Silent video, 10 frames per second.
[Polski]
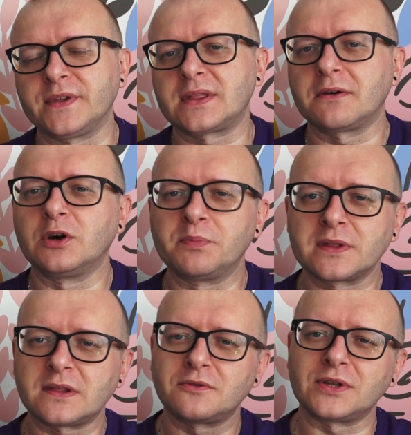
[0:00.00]
całego
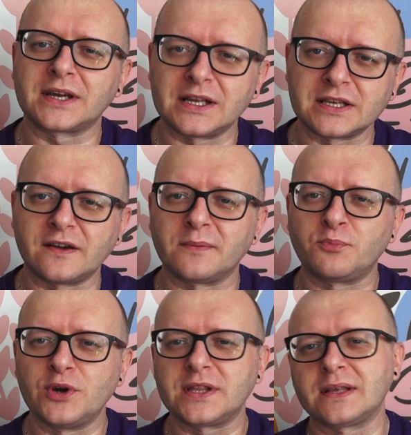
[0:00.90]
procesu nagrania
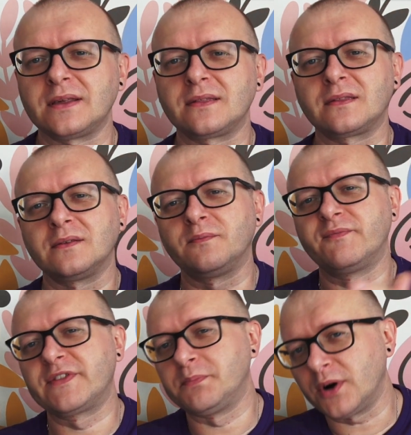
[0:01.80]
płyty, z
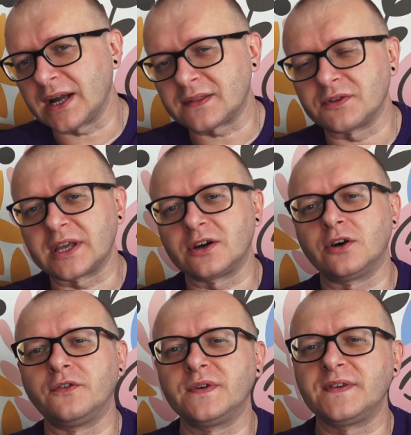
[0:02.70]

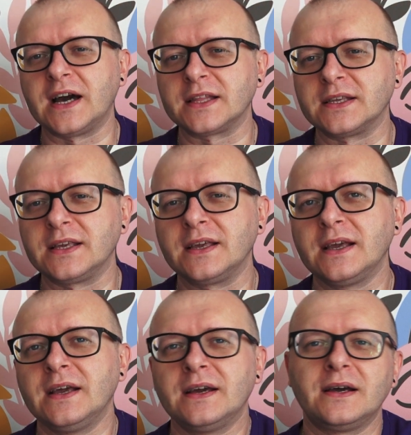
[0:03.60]
wzbogaconego o wywiady
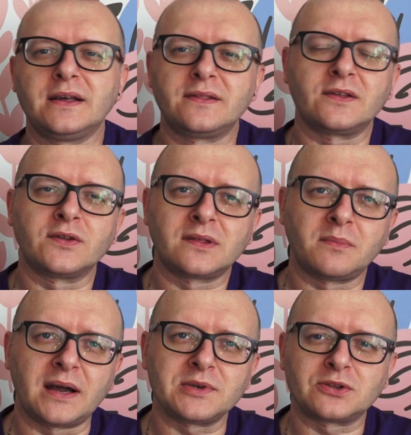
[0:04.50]
z
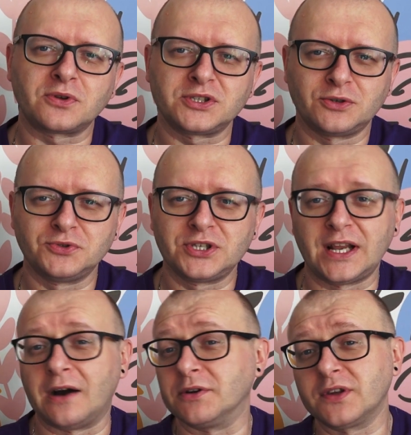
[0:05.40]
osobami, które się
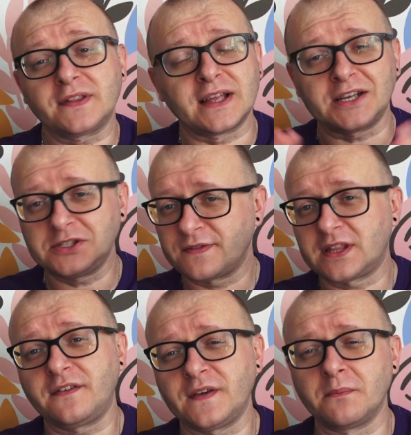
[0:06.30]
udzielały. To jest na razie w
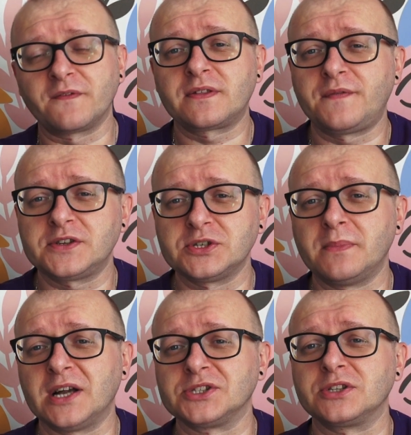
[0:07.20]
strefie, w sferze
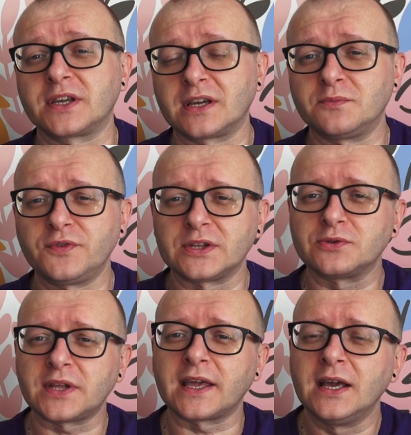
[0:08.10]
marzeń. Tak jak mówię,
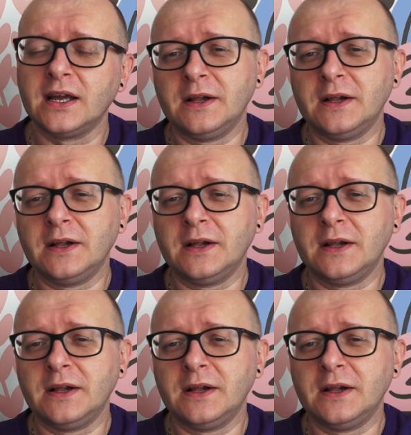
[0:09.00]
tutaj